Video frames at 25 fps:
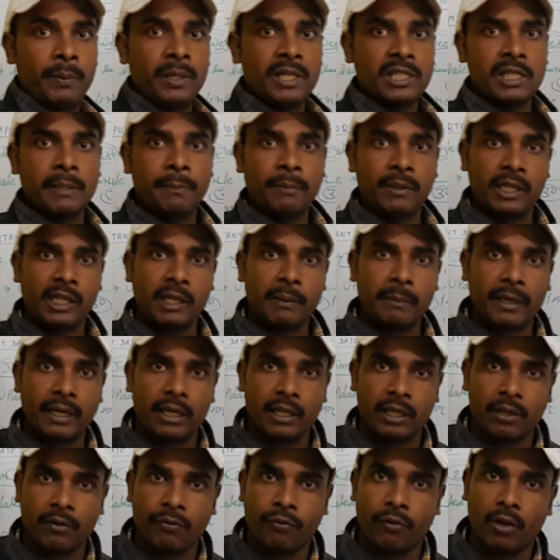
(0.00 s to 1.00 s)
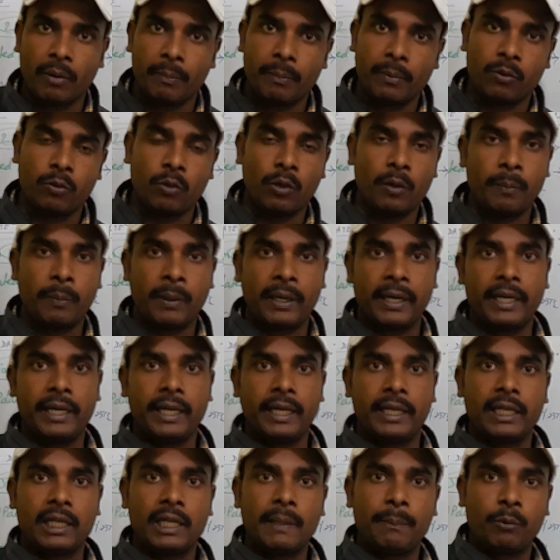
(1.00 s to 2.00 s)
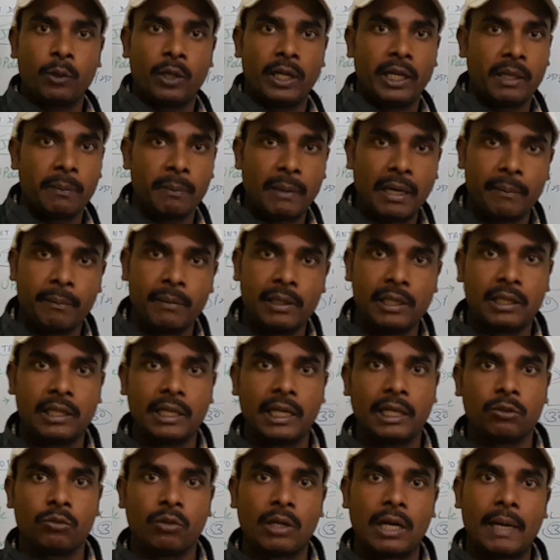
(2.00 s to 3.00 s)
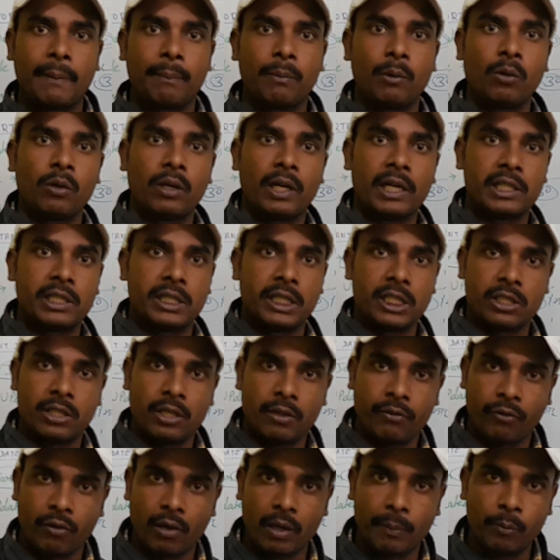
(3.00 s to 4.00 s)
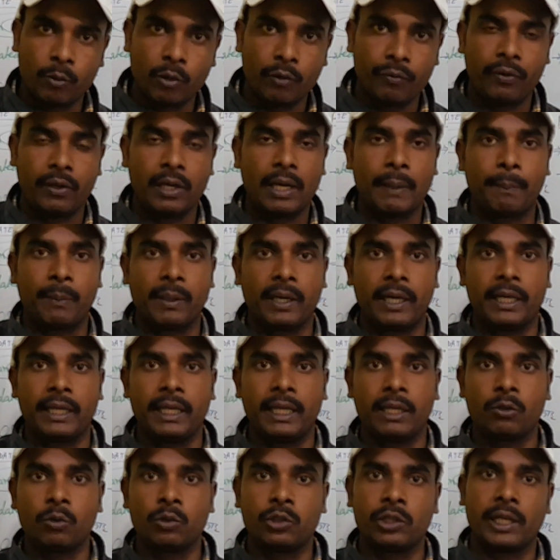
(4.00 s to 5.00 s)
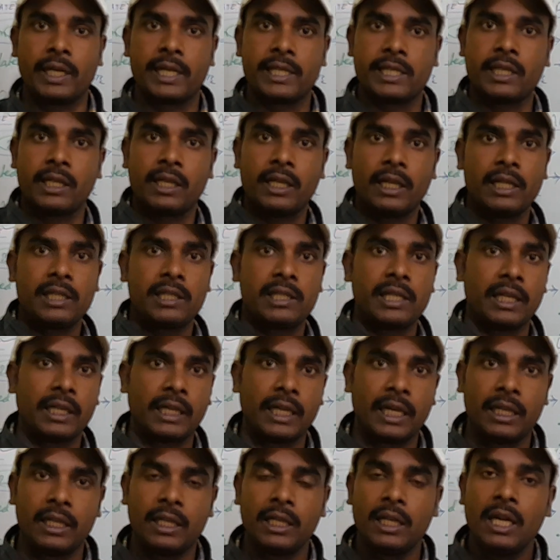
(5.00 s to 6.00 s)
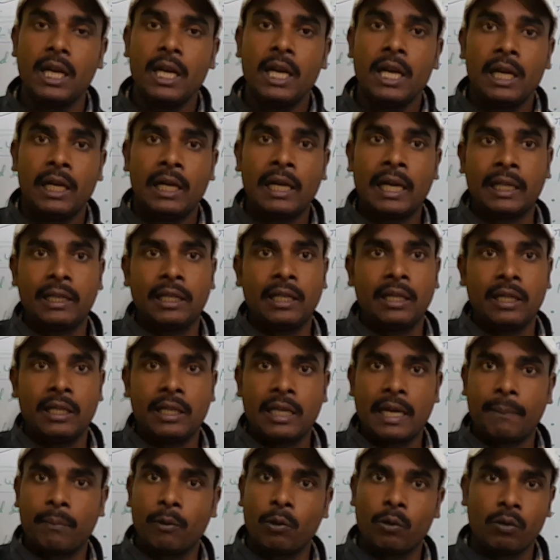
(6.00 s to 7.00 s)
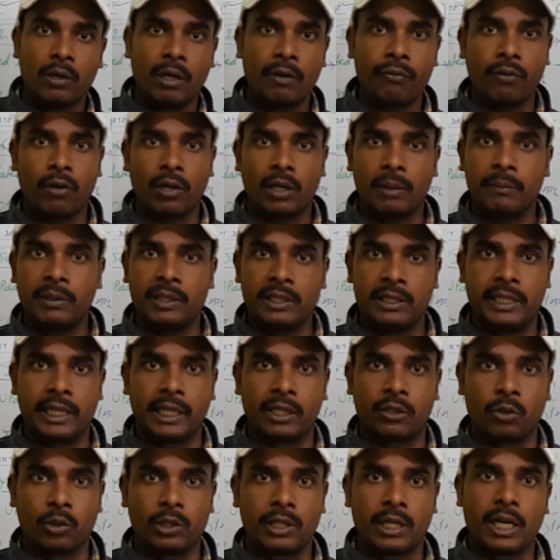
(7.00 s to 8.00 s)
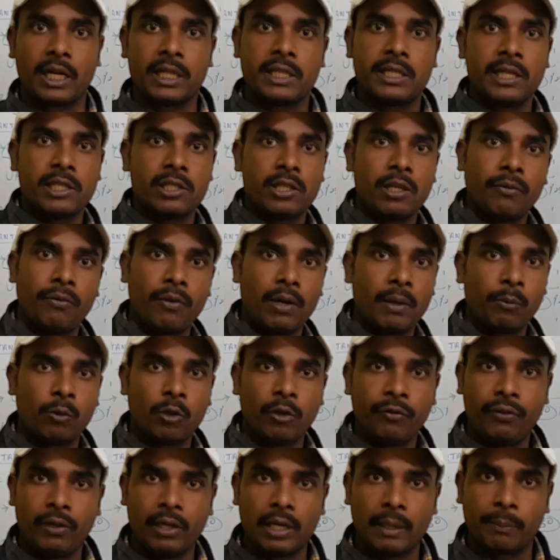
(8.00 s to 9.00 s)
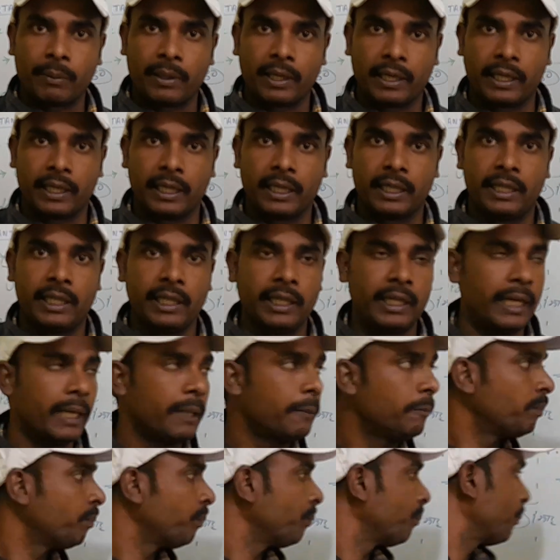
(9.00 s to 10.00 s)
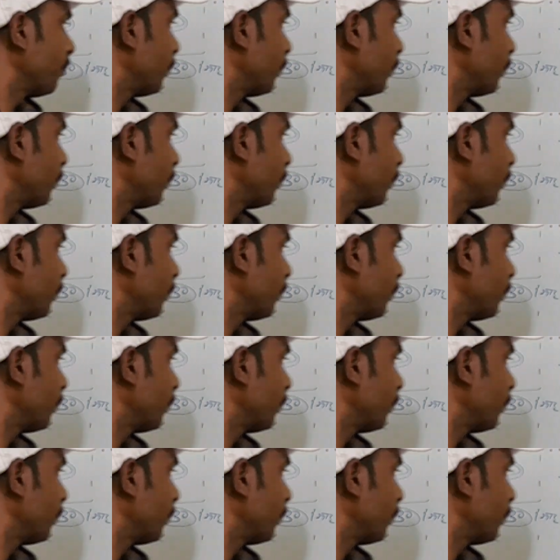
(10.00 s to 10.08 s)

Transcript: बीएसएफ ट्रेडमैन के फॉर्म को भरने के लिए पूरे एक माह मिलता है तो आप लोग अच्छे से फॉर्म को फिलअप करेंगे कुछ ऐसे गलत जानकारी ना दें कि आप लोगों का फॉर्म रिजेक्ट हो जाए अच्छे से फॉर्म को फिलअप करेंगे ठीक है